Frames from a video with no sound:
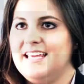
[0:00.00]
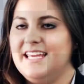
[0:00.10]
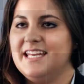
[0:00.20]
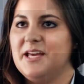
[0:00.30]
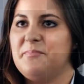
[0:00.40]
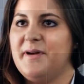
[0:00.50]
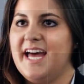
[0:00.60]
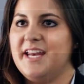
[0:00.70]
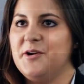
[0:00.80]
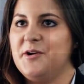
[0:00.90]
In ein
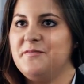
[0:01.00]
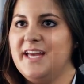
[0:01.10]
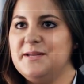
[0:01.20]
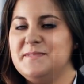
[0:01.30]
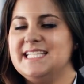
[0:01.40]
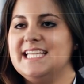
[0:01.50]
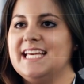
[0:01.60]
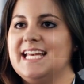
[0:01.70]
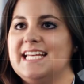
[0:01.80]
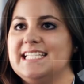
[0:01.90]
paar Jahren werde ich mich
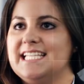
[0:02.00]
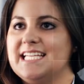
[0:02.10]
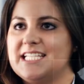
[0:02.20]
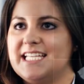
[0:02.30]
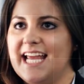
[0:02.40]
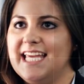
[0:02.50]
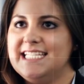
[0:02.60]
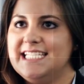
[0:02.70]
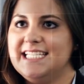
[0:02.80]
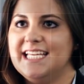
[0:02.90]
sicher an eine sehr
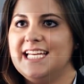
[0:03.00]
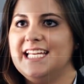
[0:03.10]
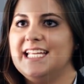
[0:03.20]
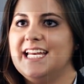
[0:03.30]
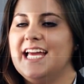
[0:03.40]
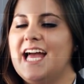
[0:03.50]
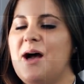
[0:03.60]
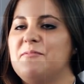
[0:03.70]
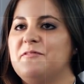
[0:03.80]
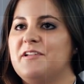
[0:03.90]
strenge Zeit erinnern,
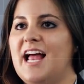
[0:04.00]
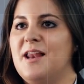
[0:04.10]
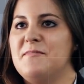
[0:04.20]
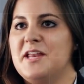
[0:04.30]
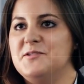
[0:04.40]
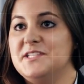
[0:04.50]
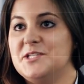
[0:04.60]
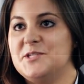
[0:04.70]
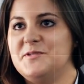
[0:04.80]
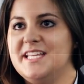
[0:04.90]
aber vor allem an unseren
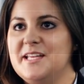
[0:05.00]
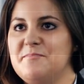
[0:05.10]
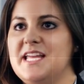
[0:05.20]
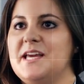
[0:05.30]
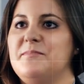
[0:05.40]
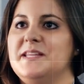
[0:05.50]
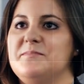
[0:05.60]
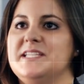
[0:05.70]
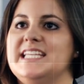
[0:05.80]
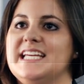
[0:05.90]
studenden Blick bei
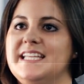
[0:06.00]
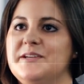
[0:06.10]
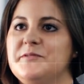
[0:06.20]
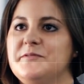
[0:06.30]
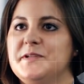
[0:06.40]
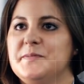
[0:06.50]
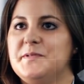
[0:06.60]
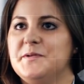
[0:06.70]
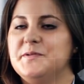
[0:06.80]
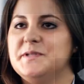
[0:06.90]
der Besichtigung der
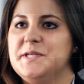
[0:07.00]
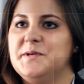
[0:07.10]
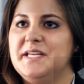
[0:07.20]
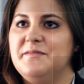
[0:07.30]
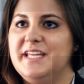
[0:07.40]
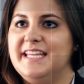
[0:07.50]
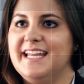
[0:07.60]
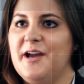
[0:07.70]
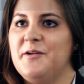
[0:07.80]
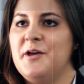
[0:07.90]
Produktion in
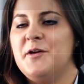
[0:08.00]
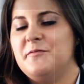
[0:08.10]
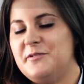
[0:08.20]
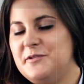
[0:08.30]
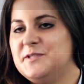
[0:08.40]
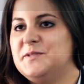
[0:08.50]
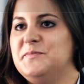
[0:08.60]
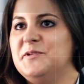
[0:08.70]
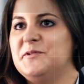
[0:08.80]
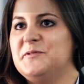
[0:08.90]
Wittnau. Für uns
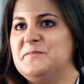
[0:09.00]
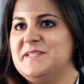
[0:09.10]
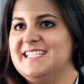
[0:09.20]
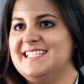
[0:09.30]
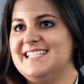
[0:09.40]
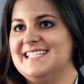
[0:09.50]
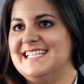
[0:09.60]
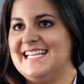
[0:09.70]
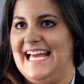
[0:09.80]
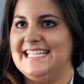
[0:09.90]
Bürogummis war das
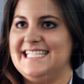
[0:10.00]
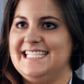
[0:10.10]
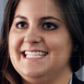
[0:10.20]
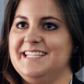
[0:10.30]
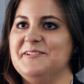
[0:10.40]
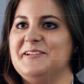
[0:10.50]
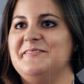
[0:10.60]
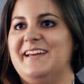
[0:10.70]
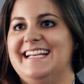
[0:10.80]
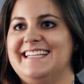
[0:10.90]
eine ganz
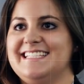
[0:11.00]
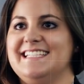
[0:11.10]
neue Welt.